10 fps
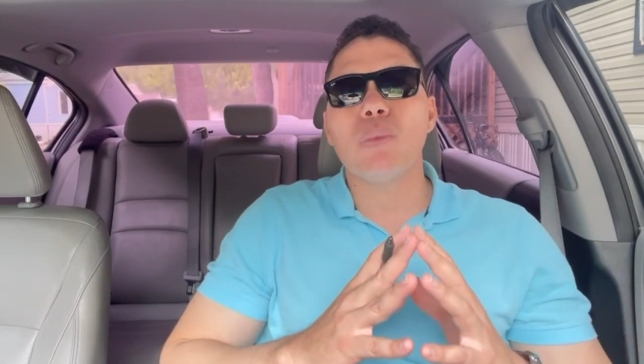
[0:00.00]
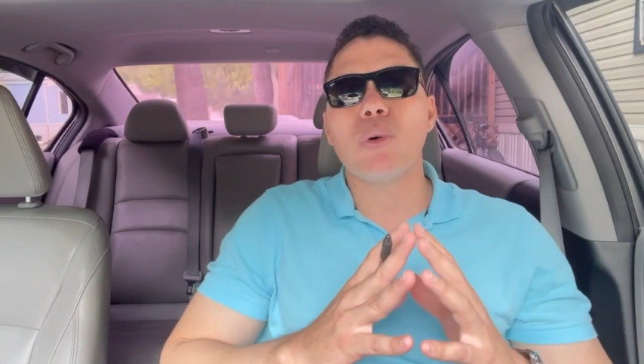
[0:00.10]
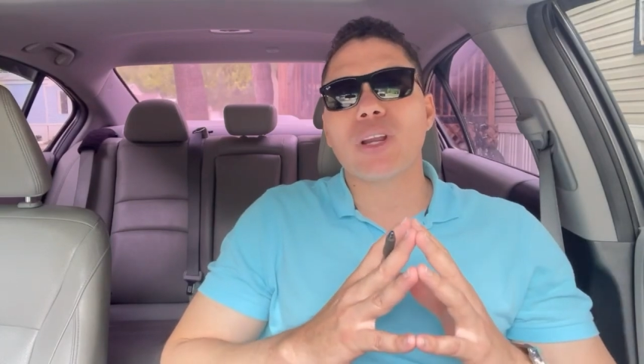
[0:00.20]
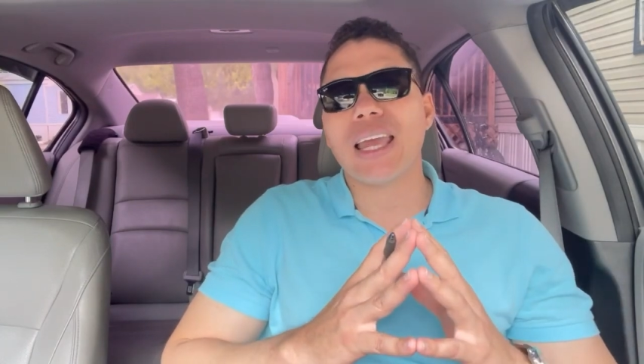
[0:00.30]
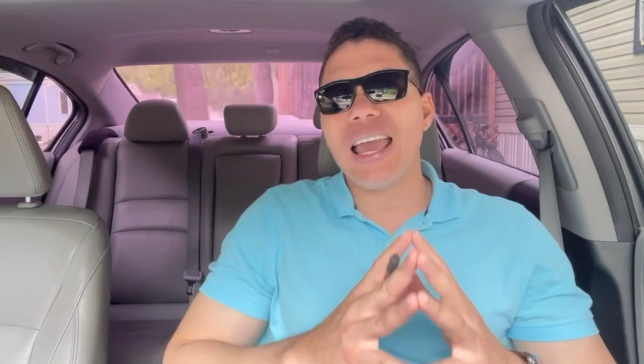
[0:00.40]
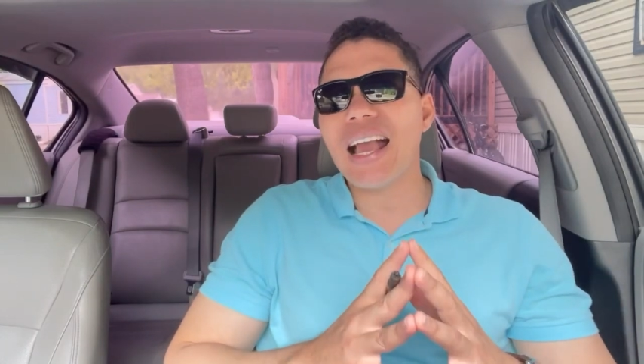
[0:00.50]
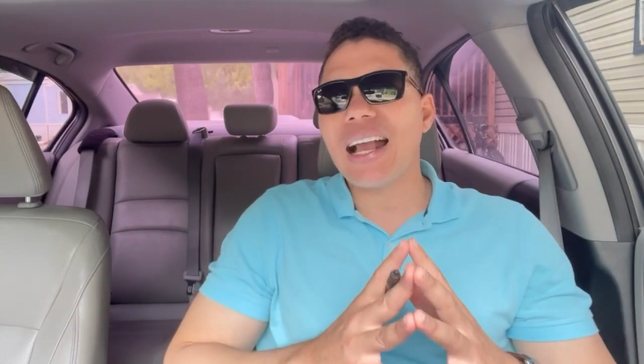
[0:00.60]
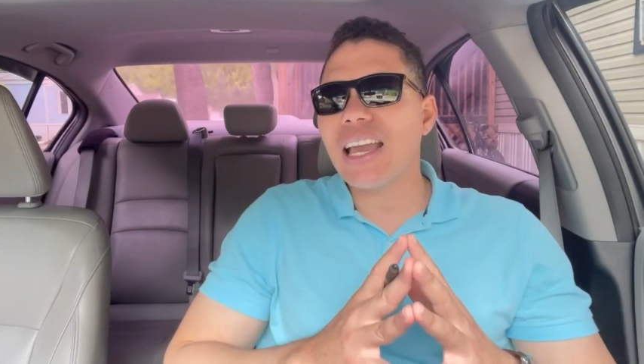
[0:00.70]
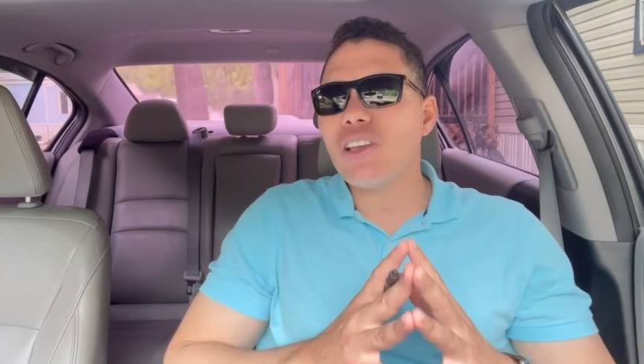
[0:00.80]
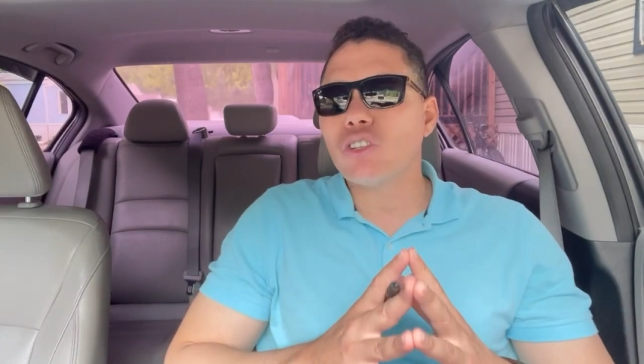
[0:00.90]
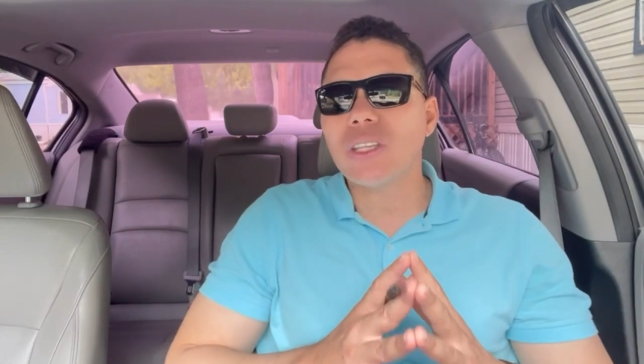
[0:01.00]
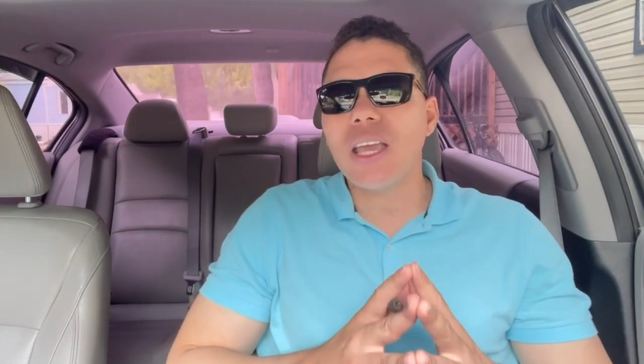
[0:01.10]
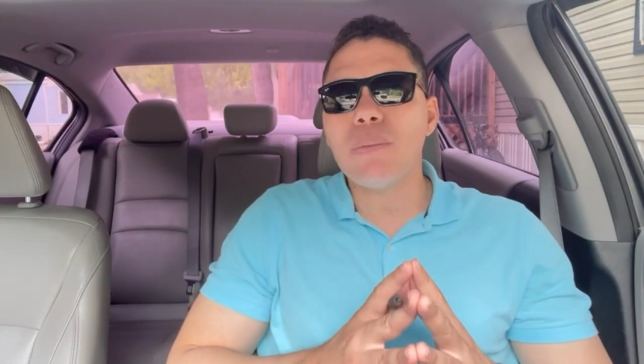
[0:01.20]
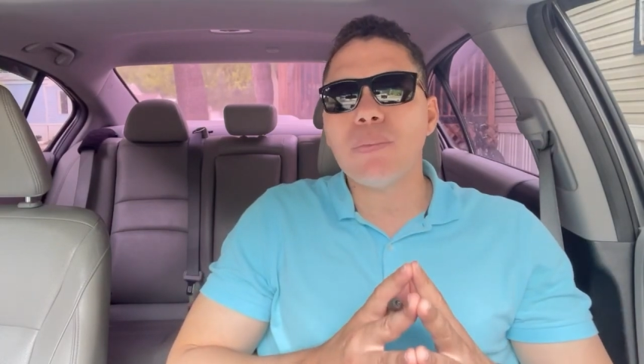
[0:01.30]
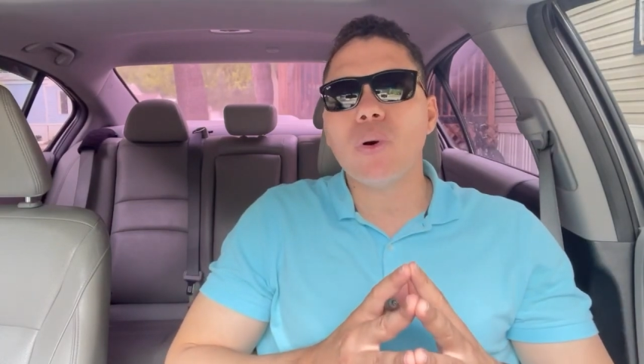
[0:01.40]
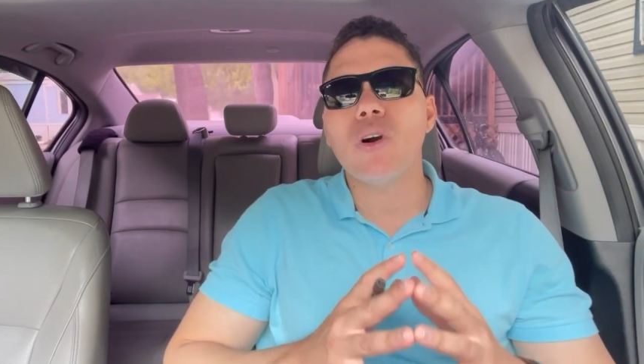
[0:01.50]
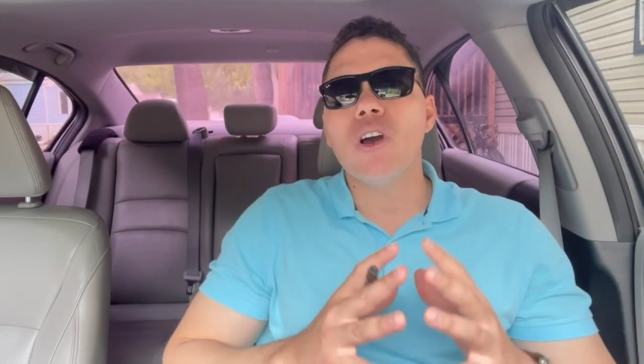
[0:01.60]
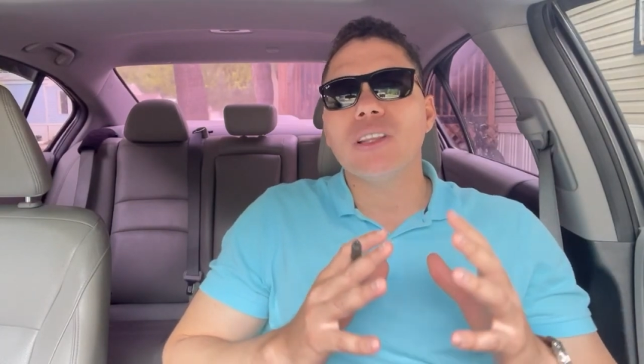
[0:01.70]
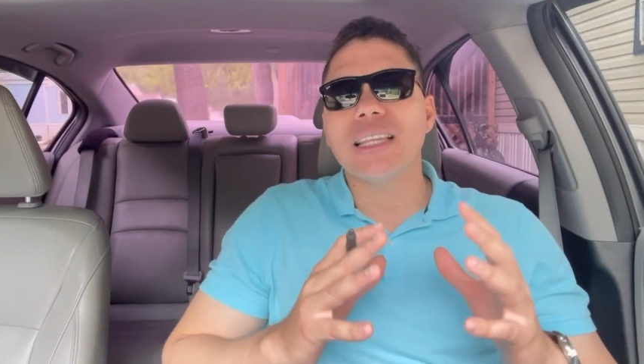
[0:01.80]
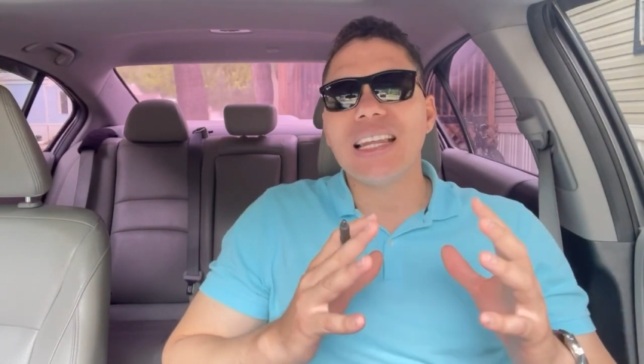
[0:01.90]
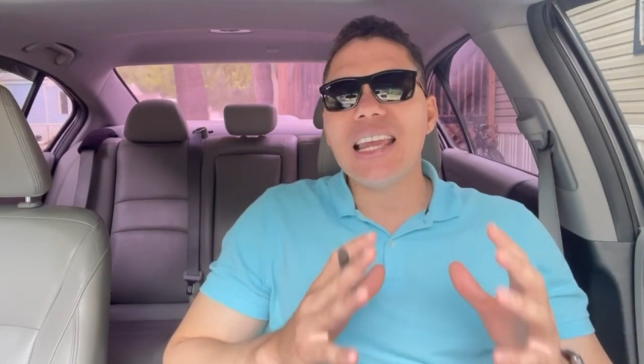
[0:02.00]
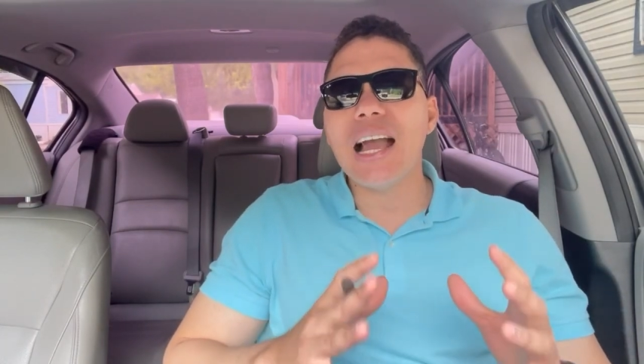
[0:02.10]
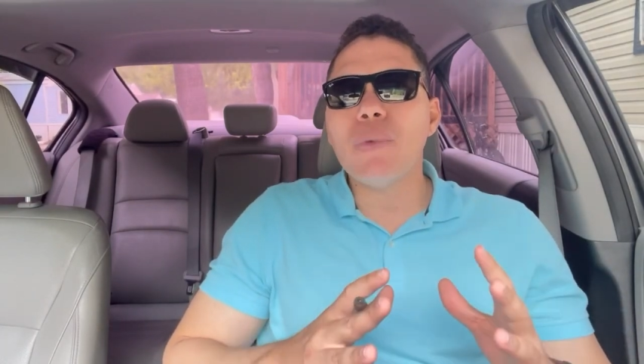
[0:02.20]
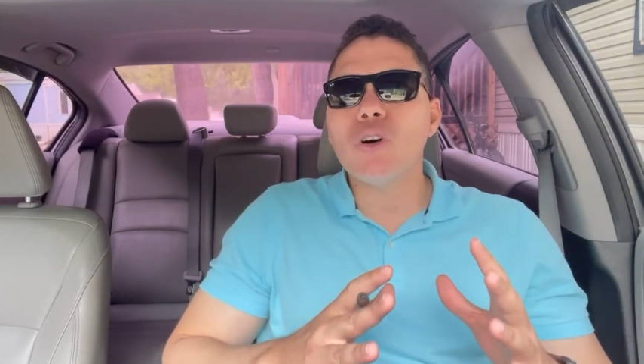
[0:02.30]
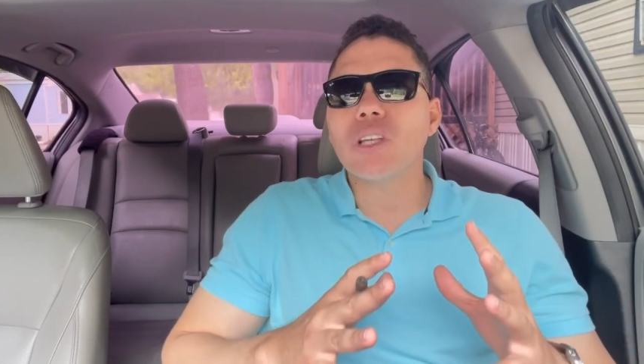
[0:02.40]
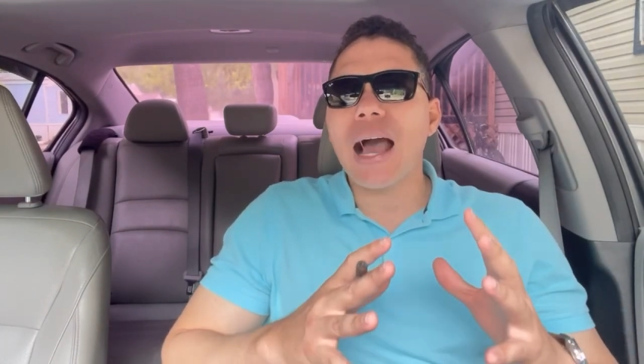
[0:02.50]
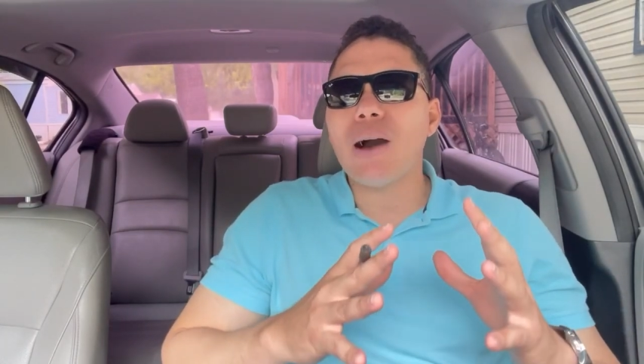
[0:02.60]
Porque en aquellos tiempos Teníamos